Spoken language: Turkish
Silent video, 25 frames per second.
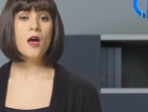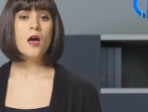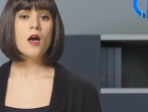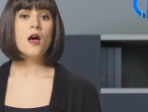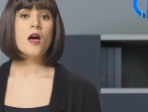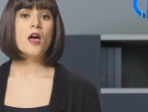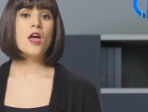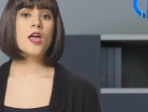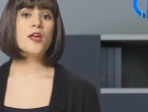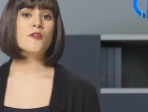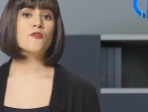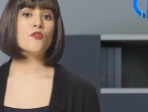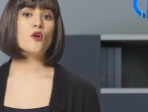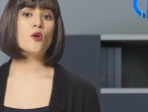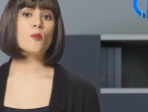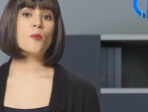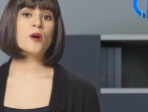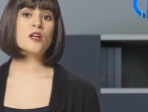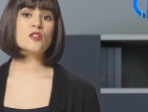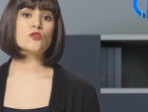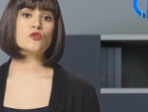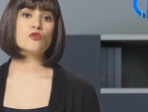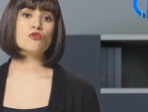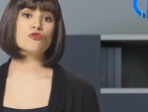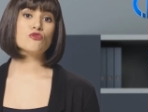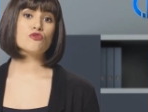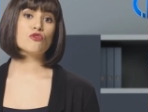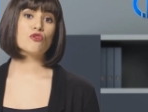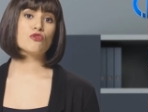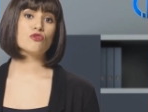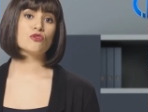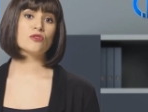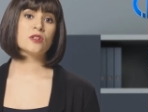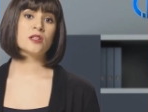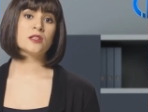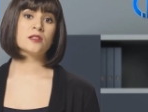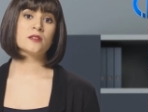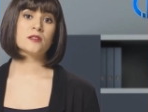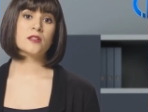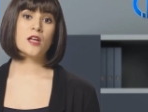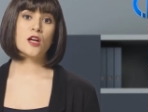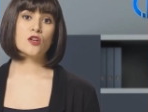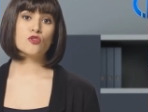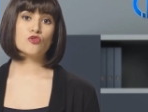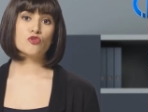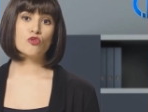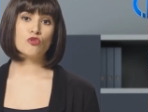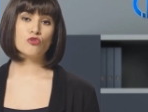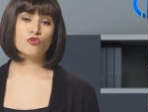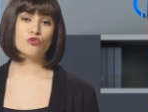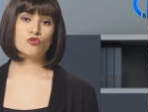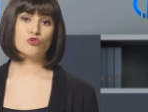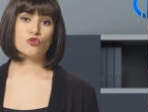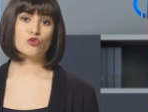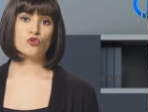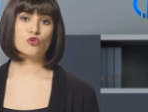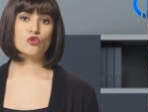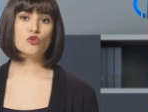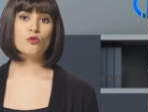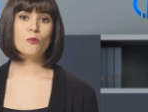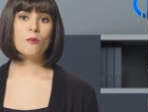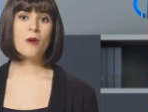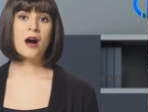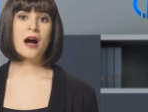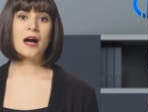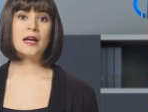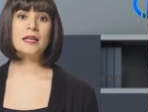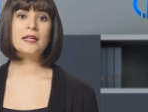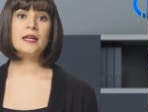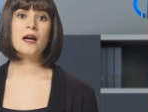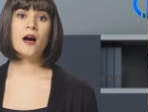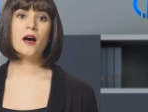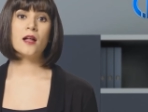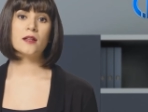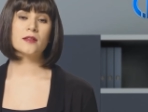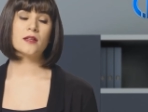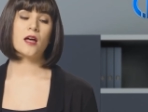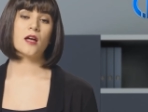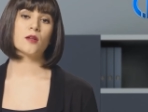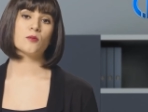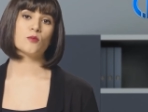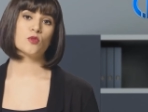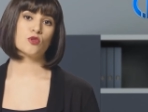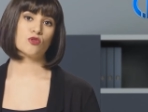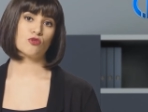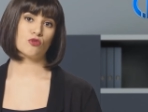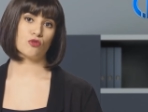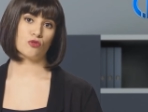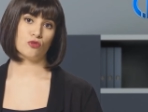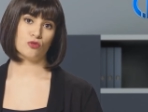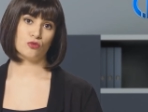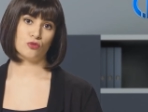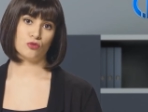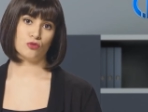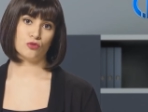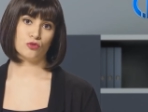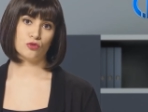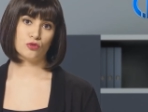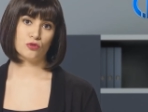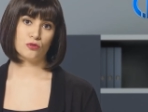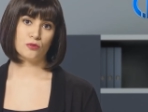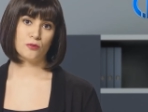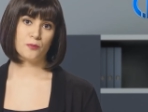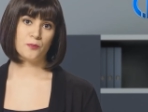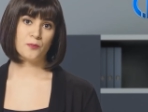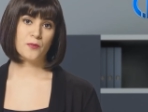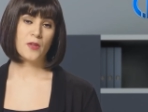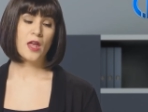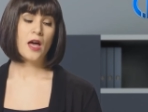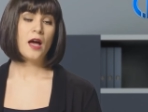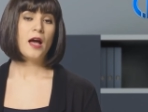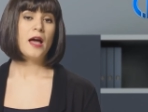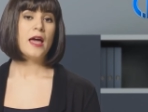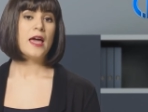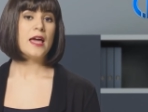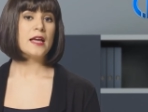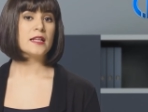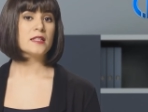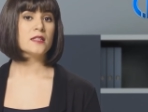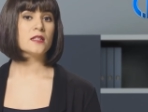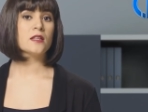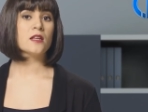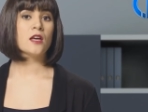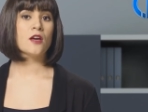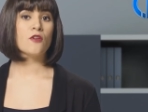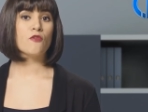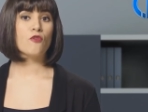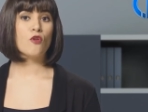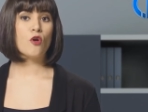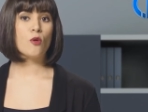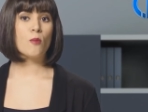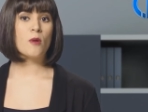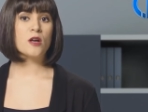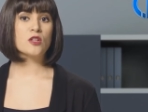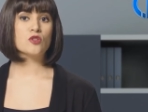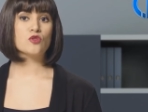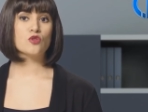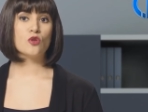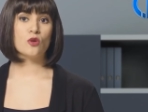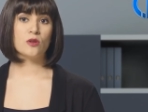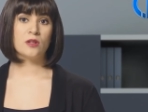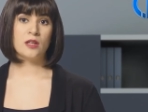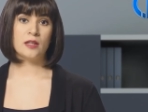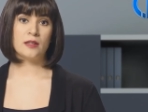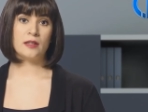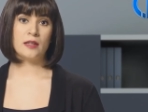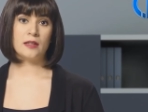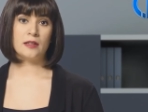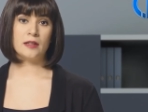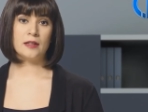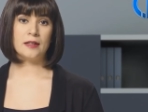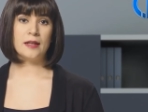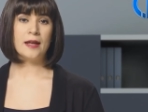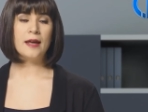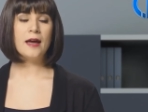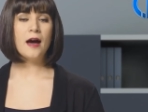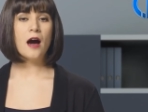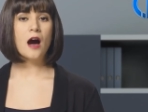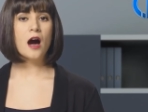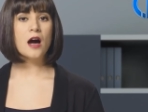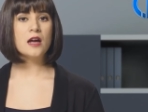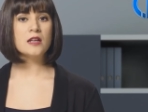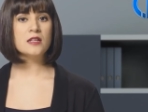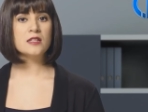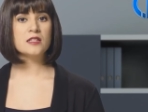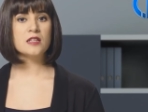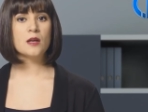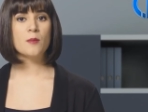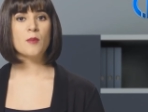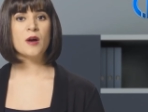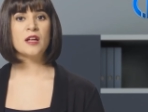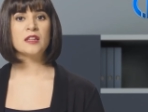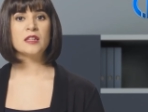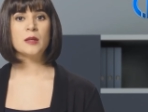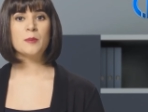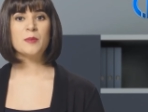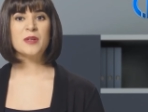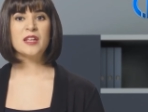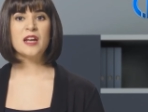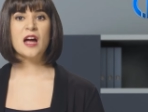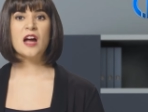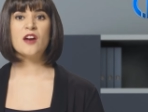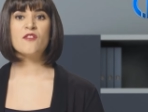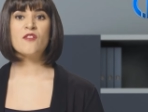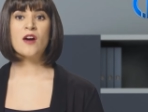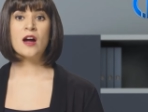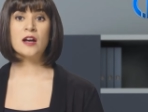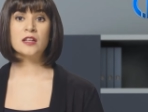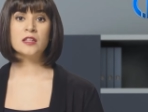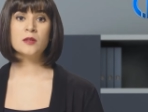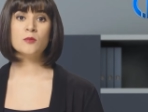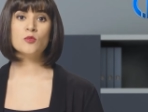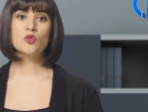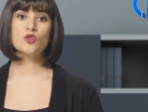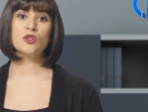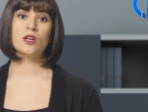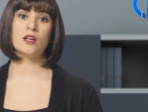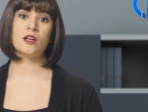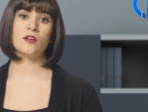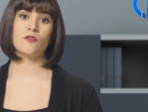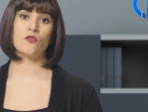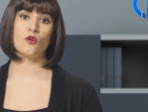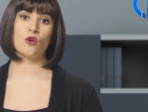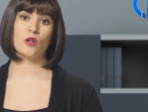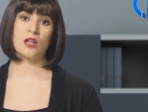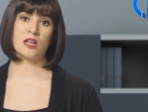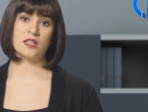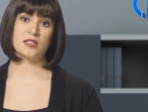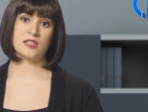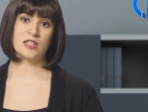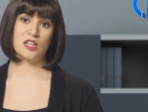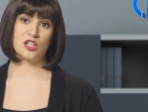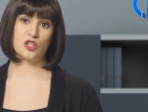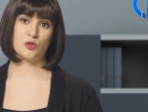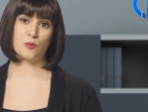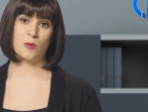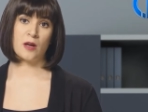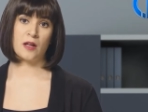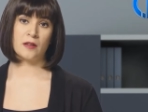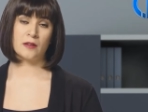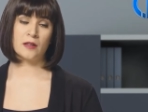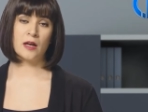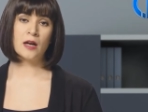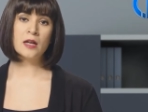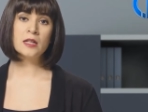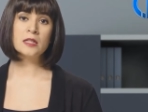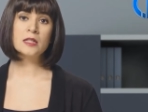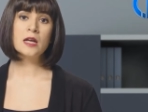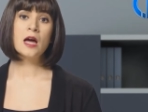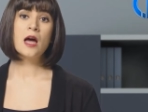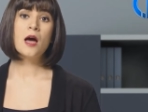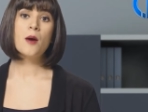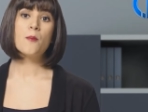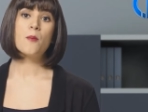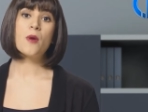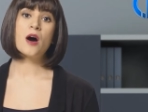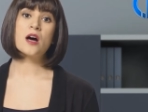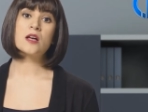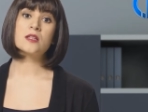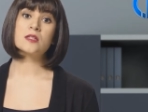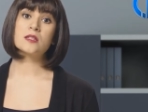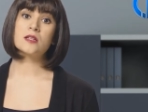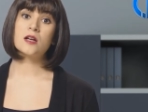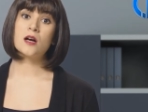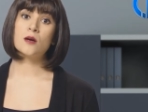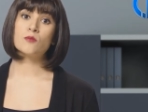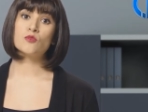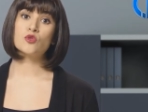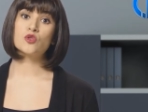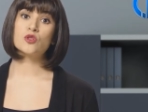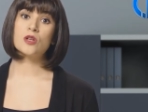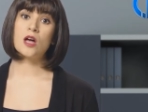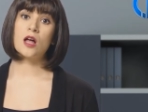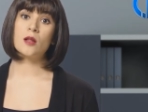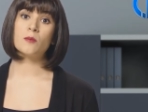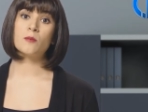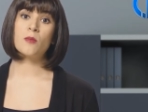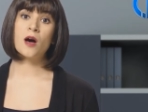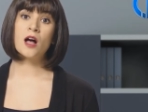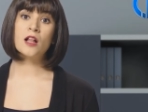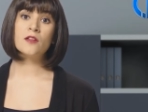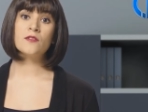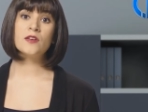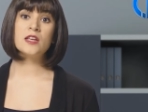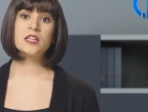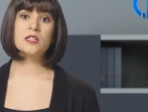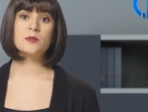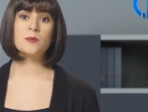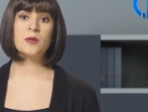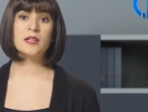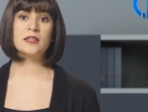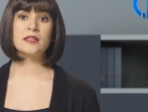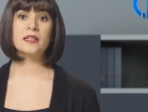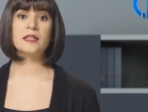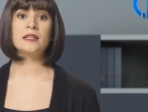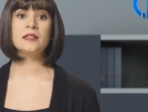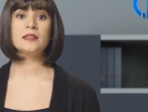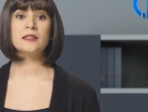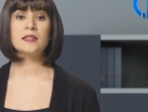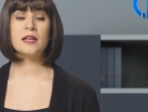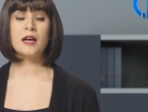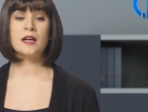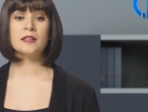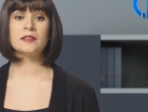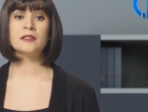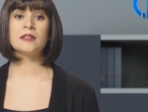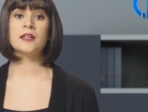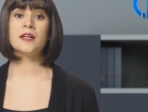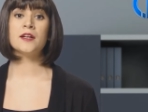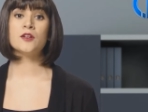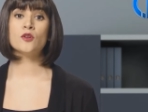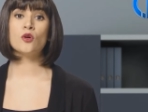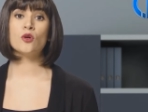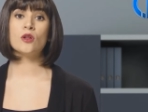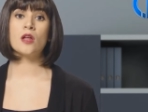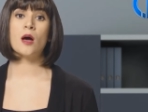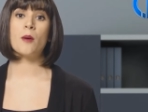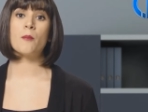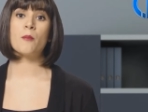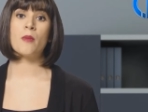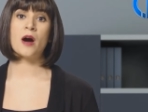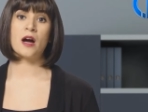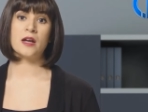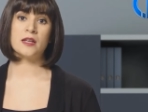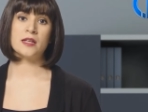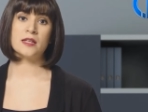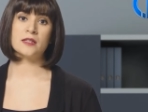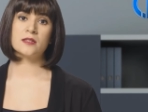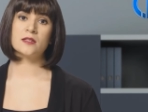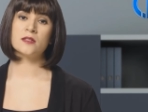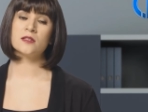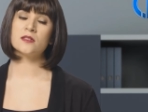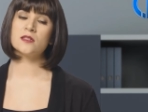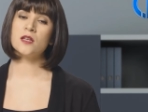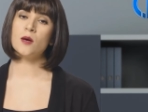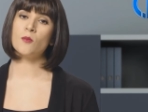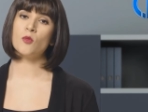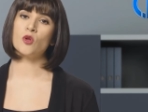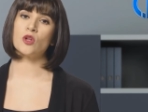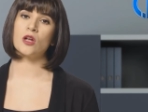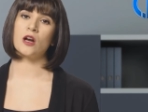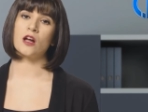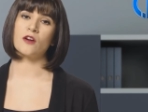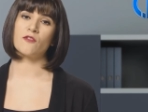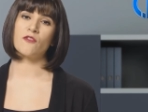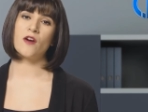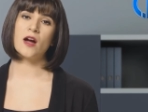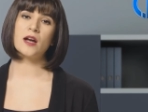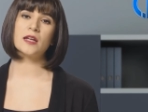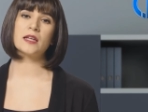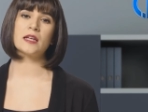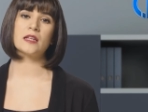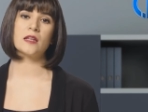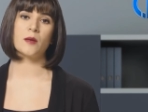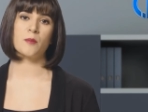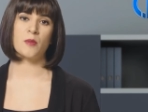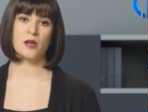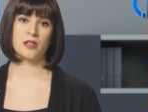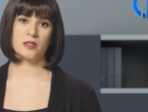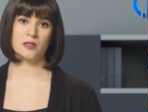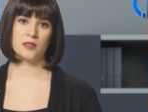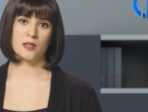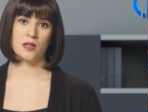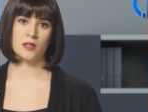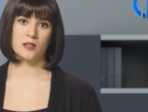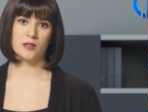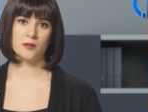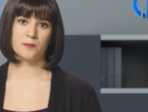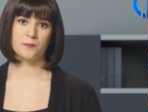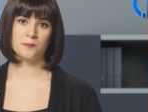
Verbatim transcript: Enformasyon sorunlarından sonuncusu mali aldanma sorunudur. Eksik enformasyon nedeniyle aynı zamanda birer vergi mükellefi olan seçmenler bazı kamusal mal ve hizmetlerin kendilerine olan maliyetini tam olarak fark edemezler.